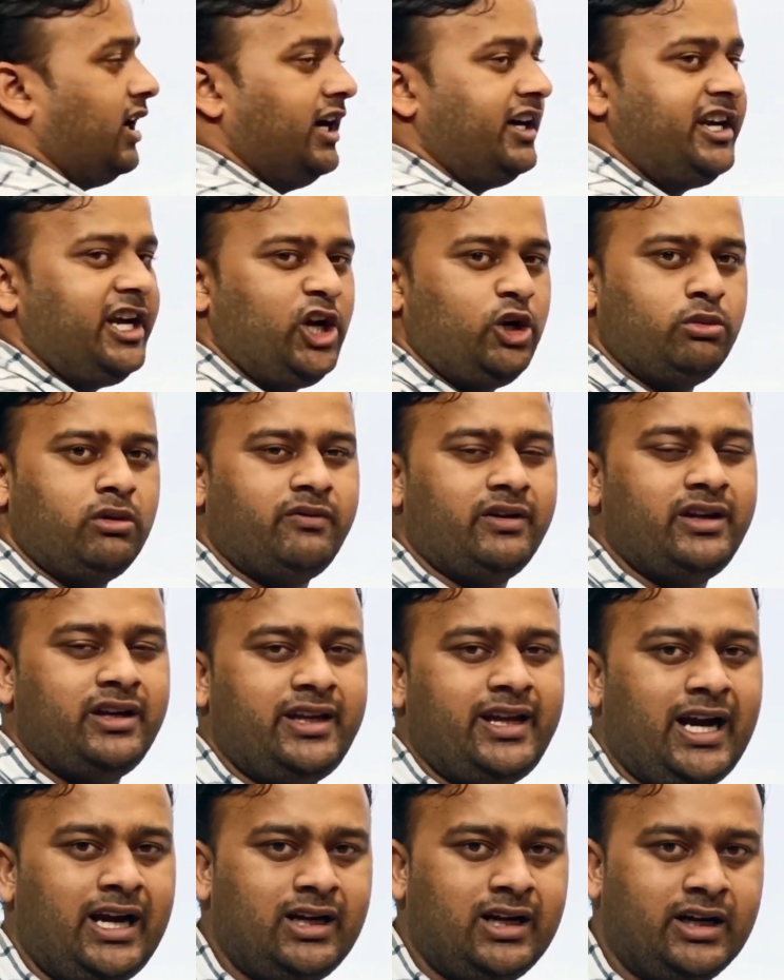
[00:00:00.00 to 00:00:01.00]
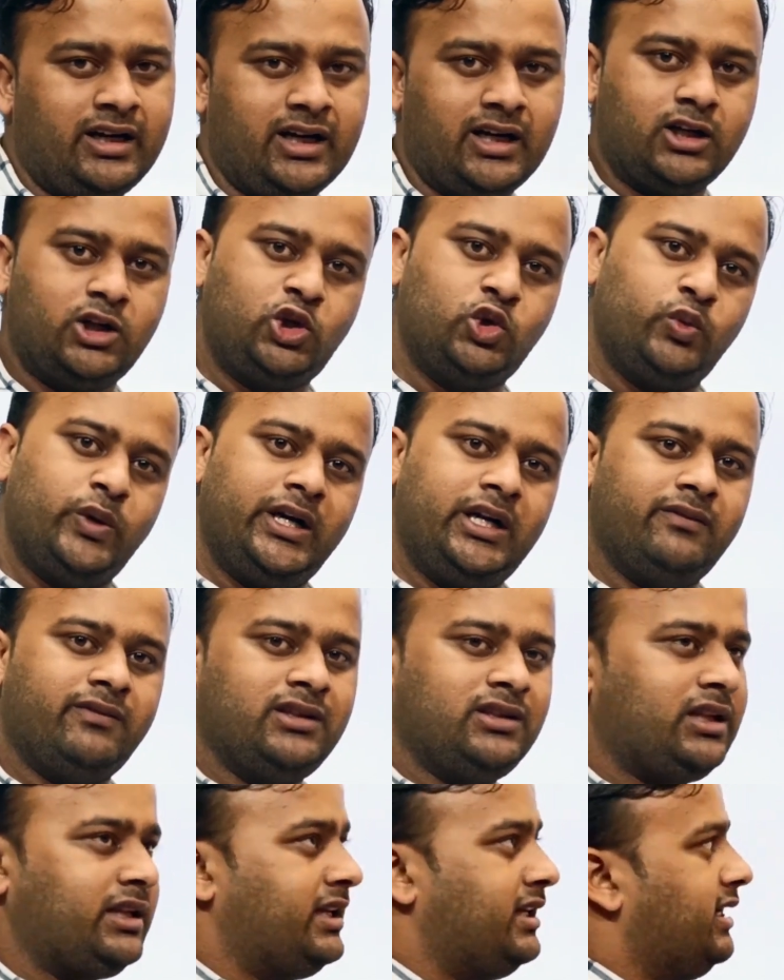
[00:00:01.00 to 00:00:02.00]
थर्टी टू में वन नहीं ऐड करना टू एंड
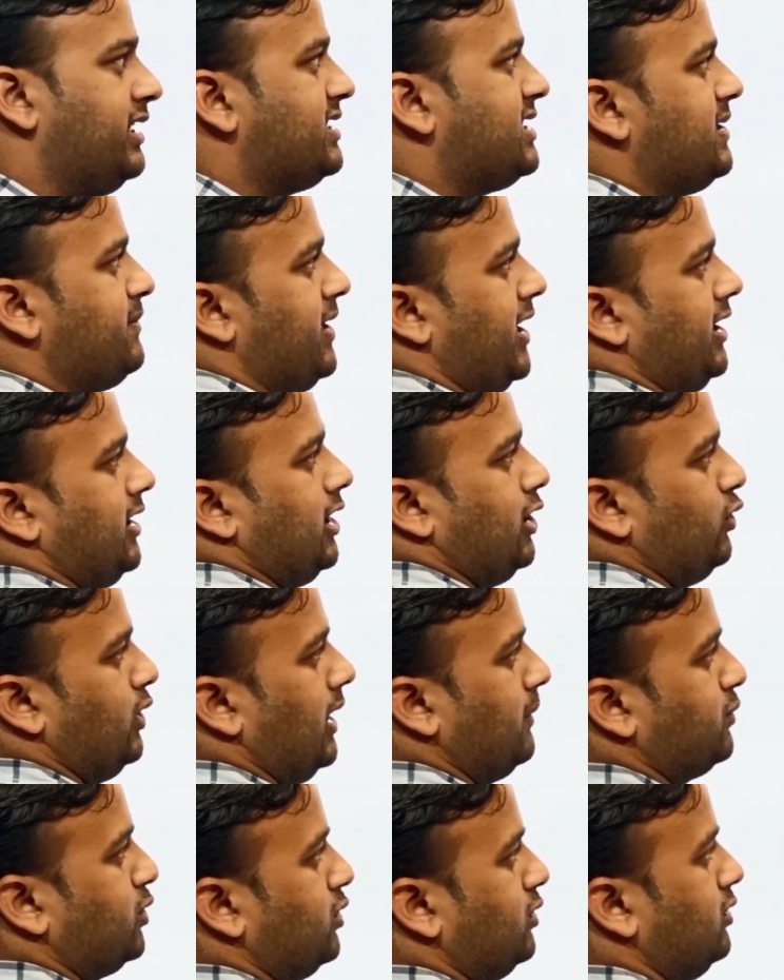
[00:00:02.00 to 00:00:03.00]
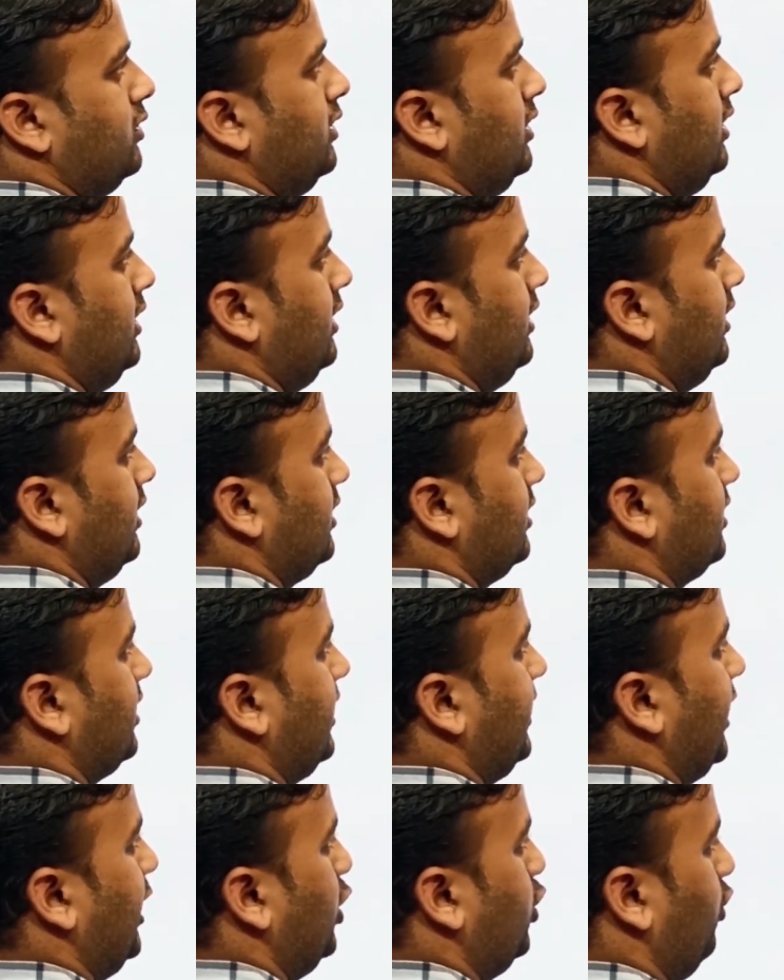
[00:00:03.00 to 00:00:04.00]
वन थ्री इसी में ऐड करो आप तो
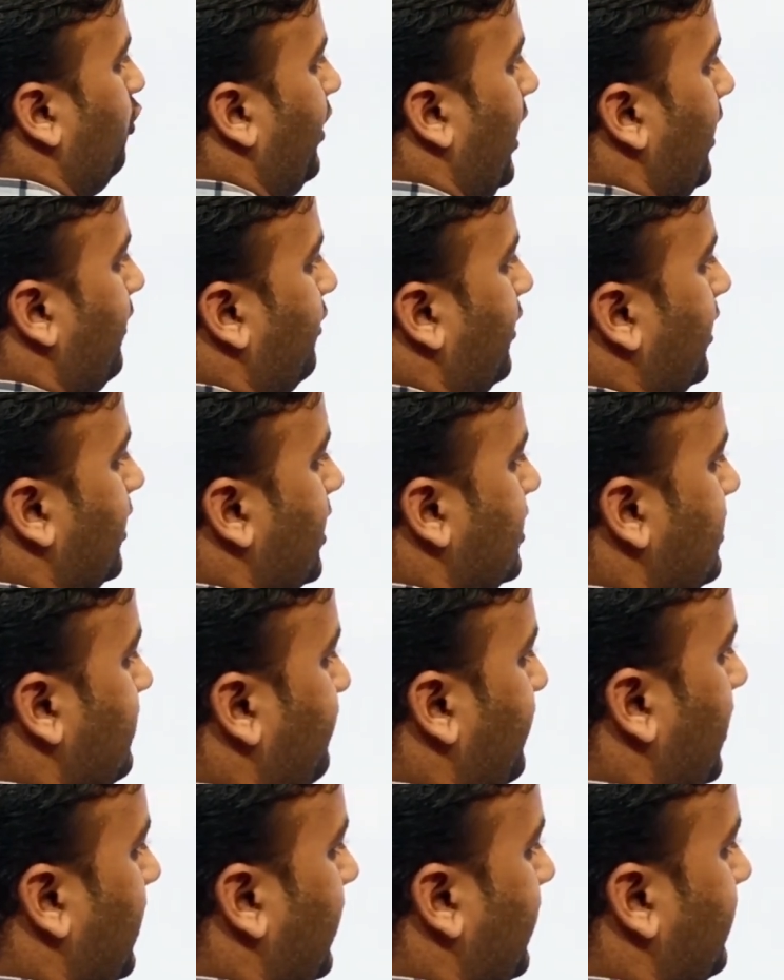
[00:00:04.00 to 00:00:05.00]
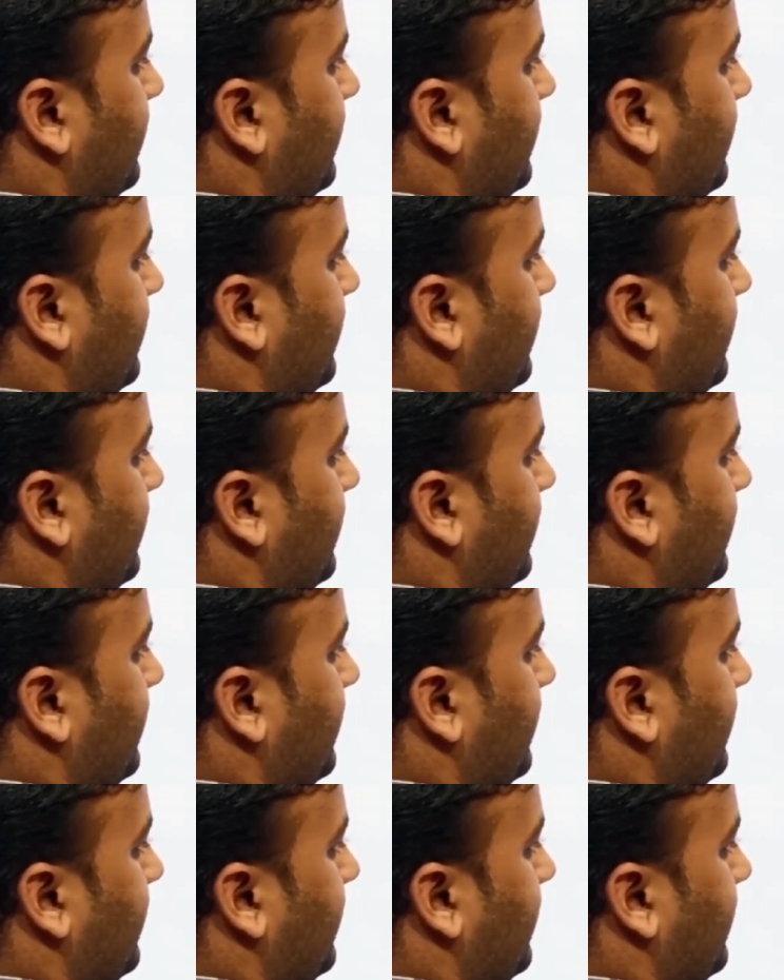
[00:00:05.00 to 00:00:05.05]
थ्री एंड टू फाइव कितना सिंपल